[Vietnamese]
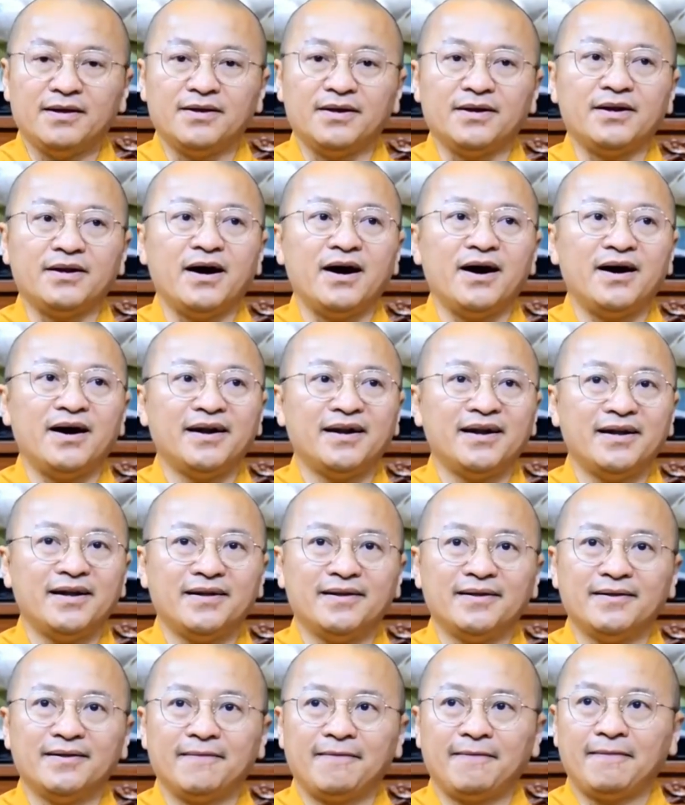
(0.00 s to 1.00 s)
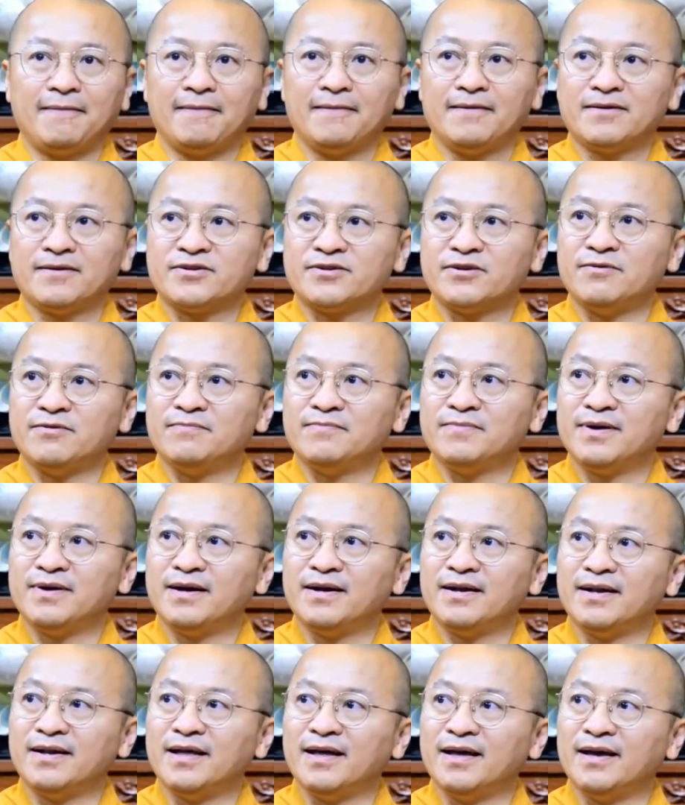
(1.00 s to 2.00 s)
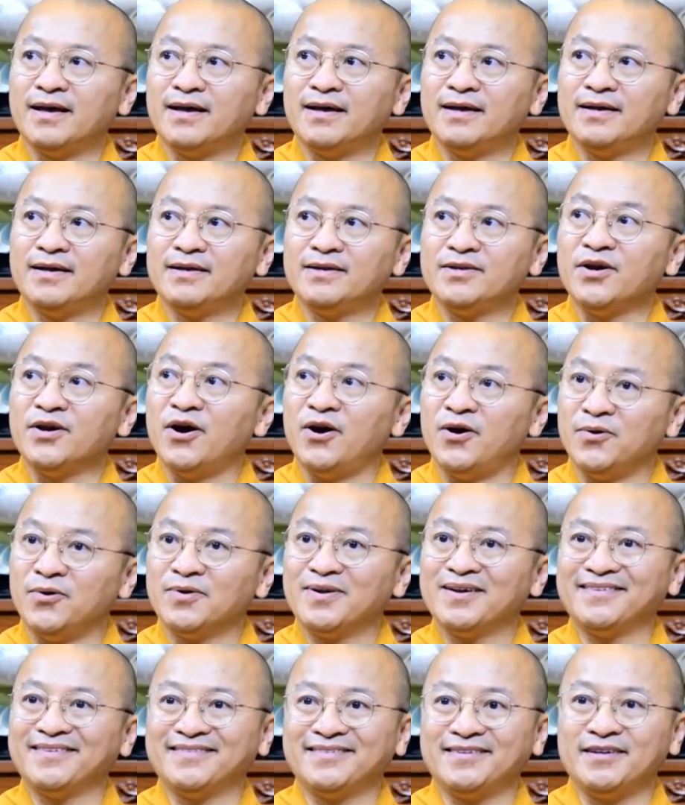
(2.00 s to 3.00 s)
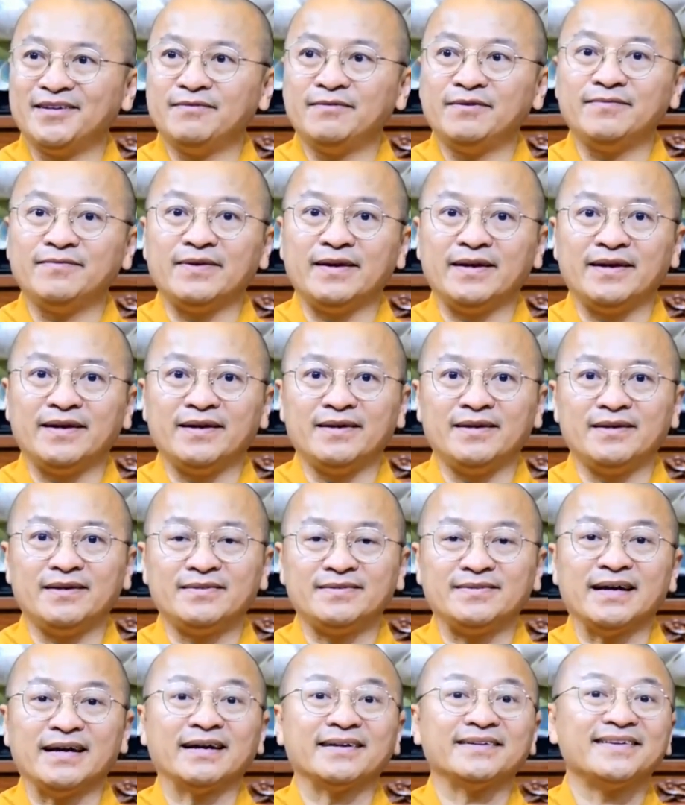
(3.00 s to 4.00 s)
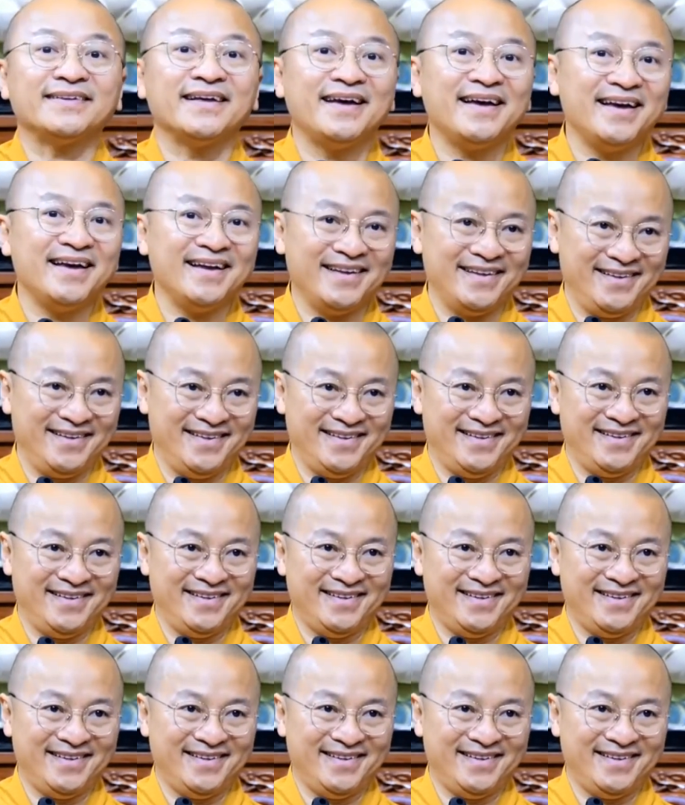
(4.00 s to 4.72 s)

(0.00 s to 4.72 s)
Do đó đó, trong lễ dỗ đó, nếu quý vị chẩn tế,